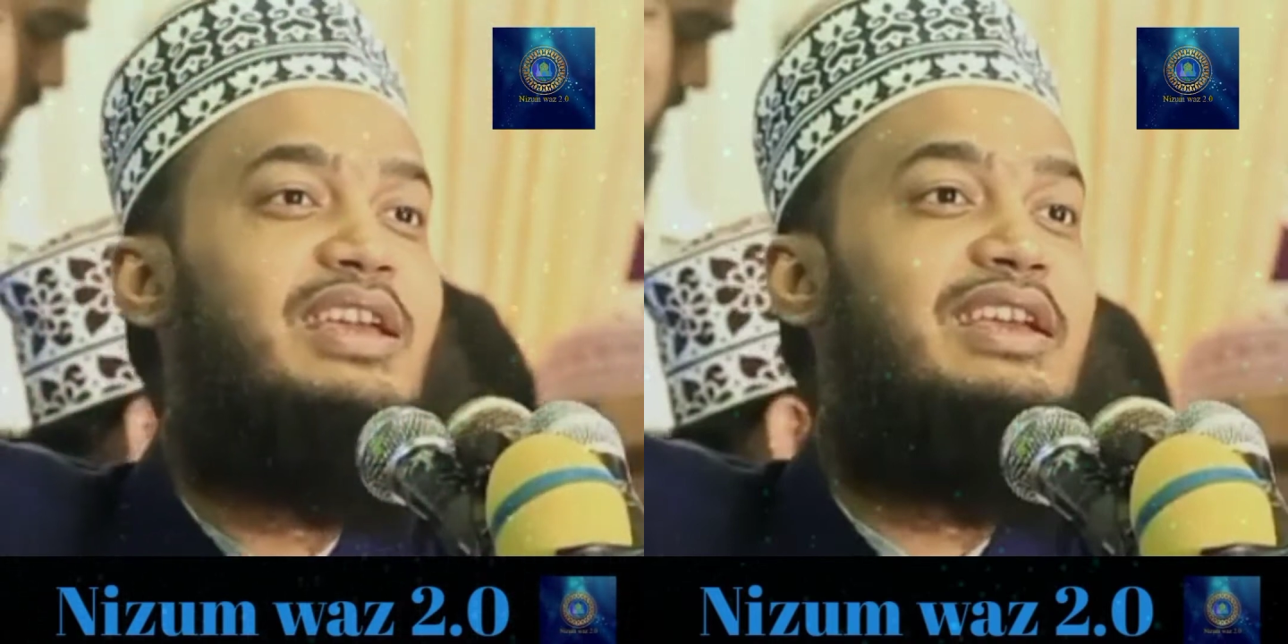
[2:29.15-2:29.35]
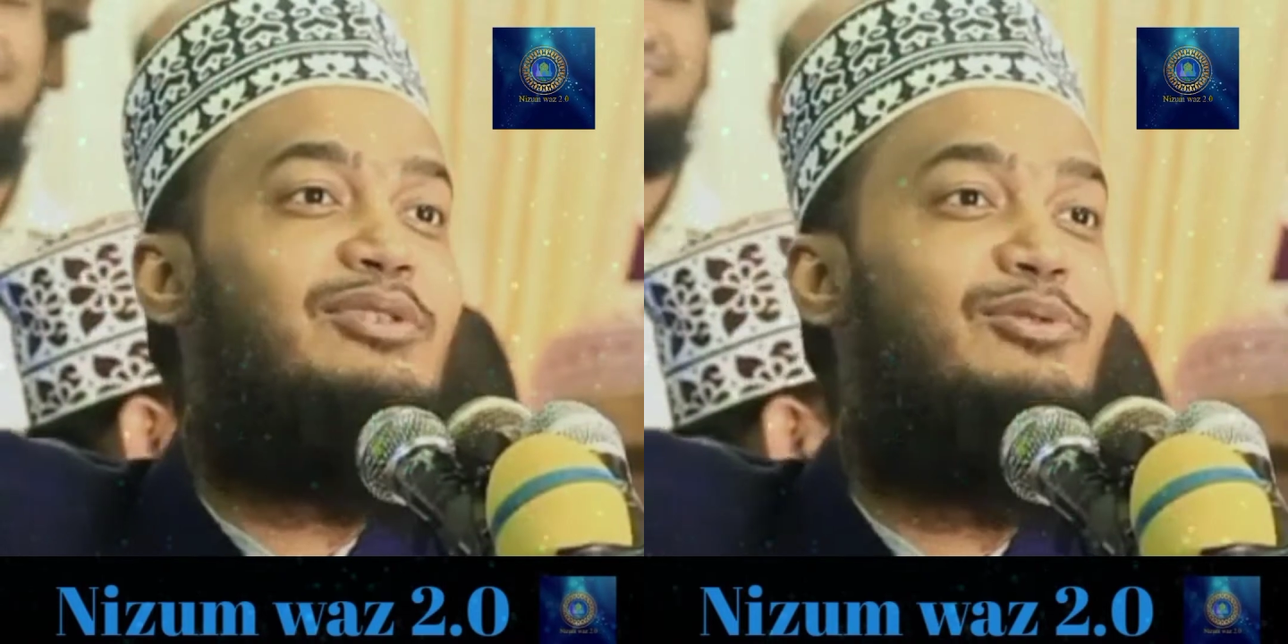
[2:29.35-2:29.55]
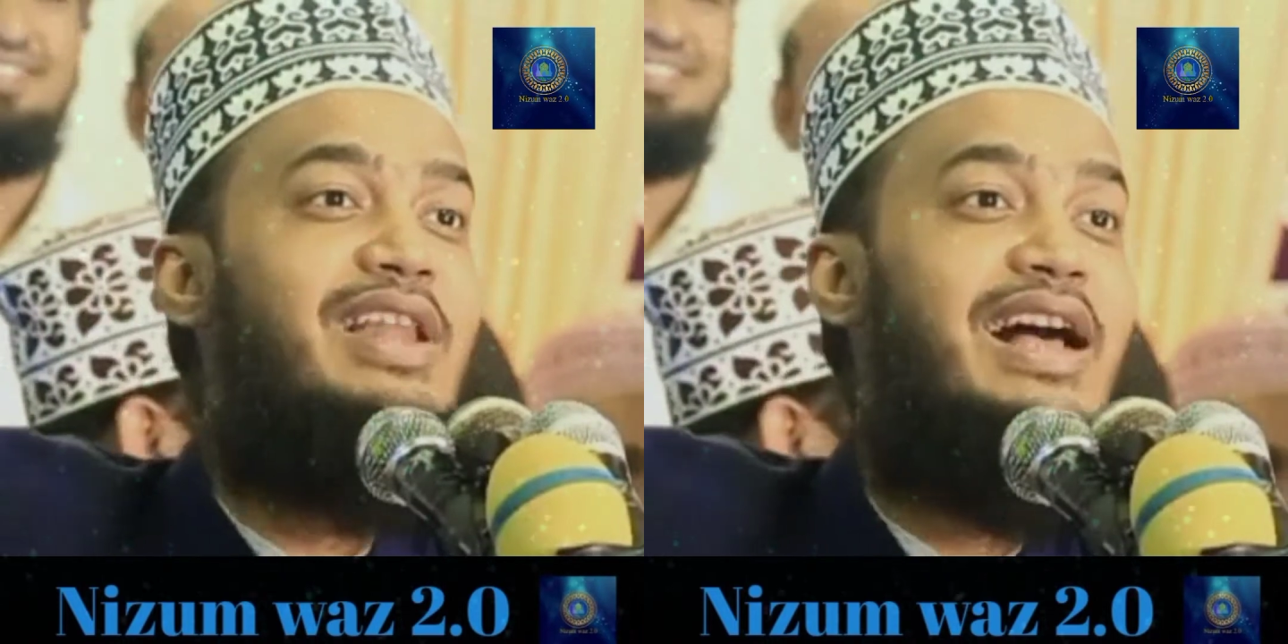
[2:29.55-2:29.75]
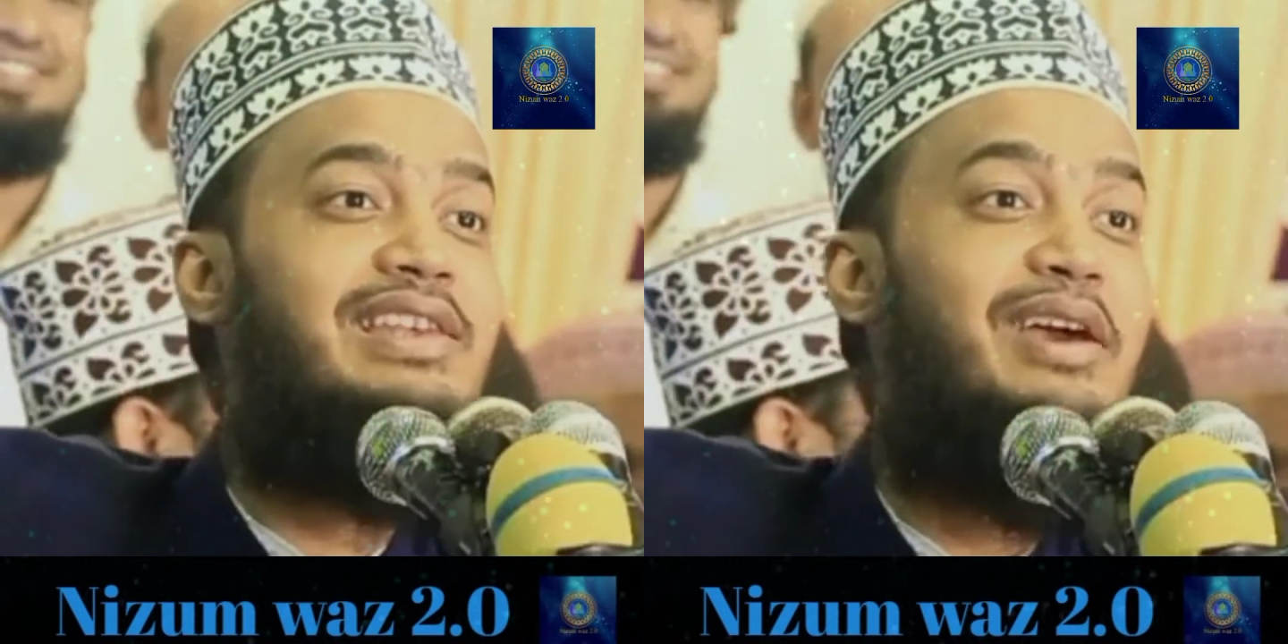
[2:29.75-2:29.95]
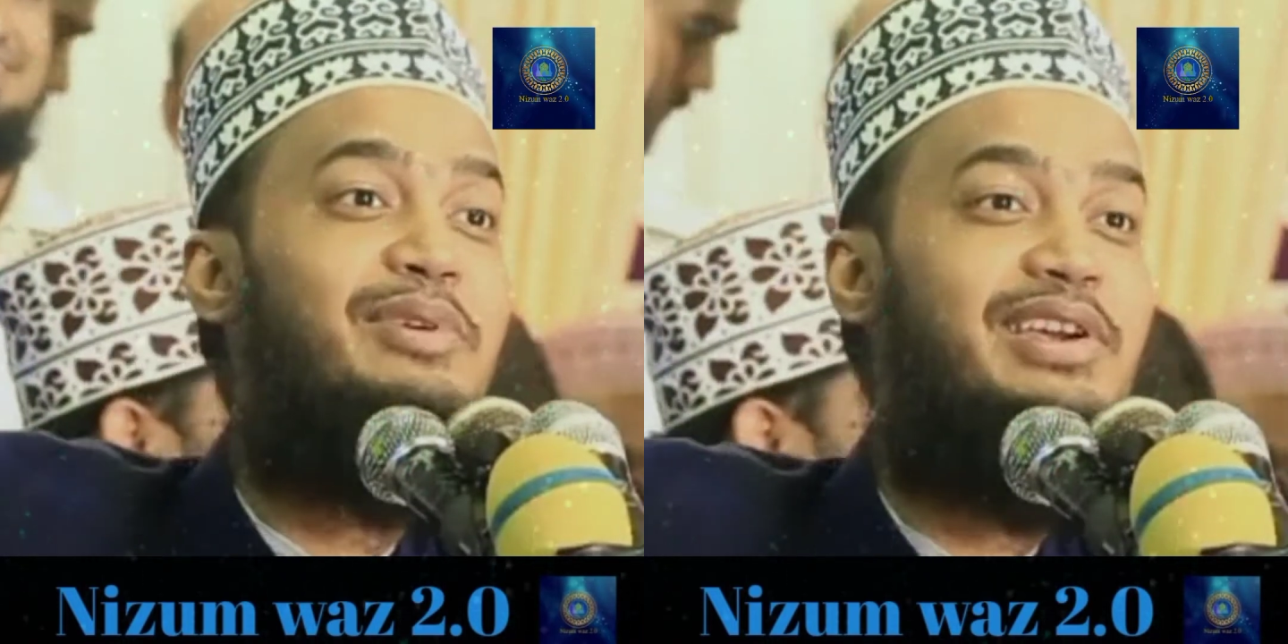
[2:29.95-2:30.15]
কি দুই লাস
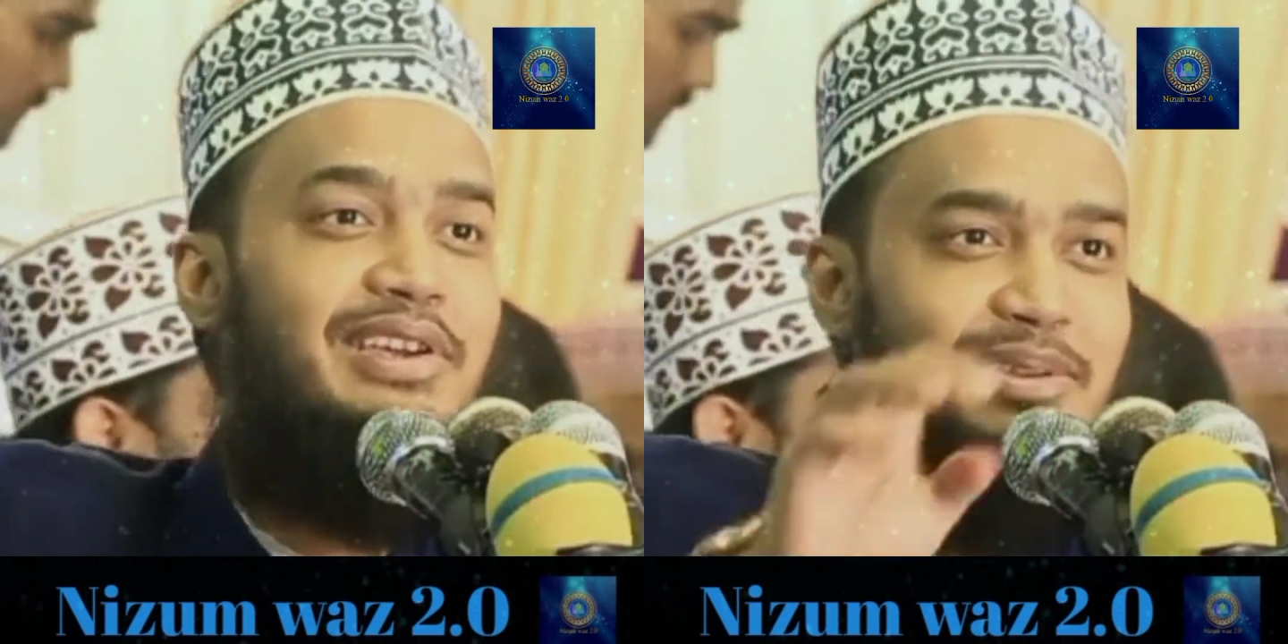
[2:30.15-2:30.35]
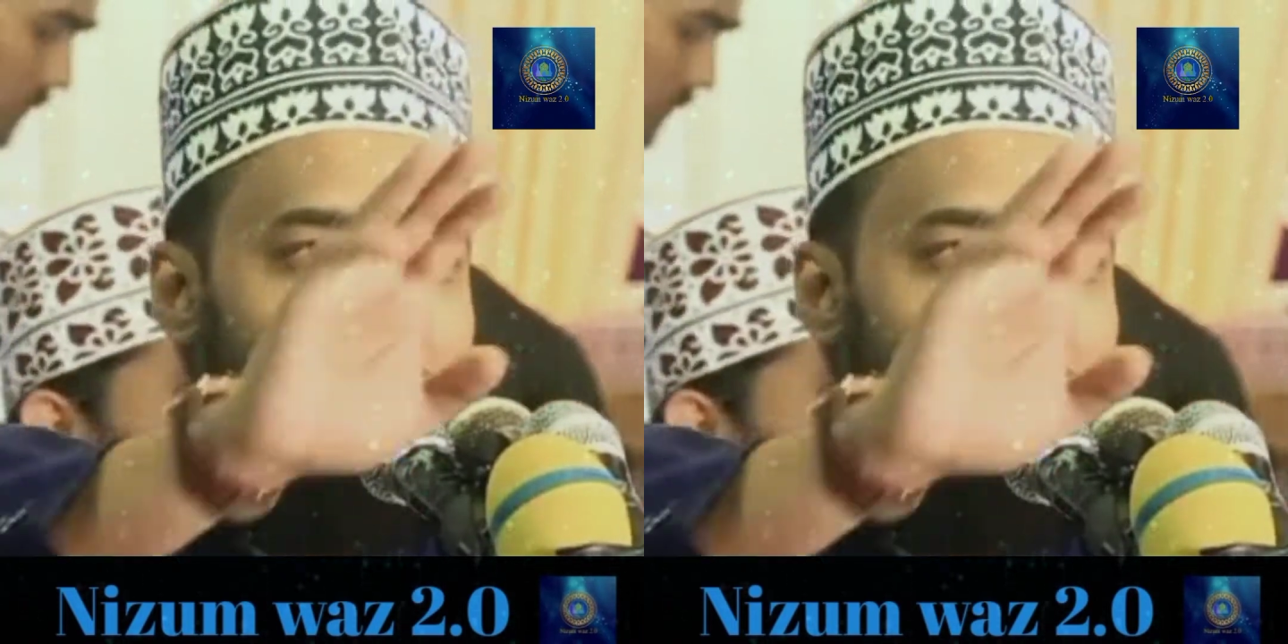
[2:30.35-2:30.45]
বে কি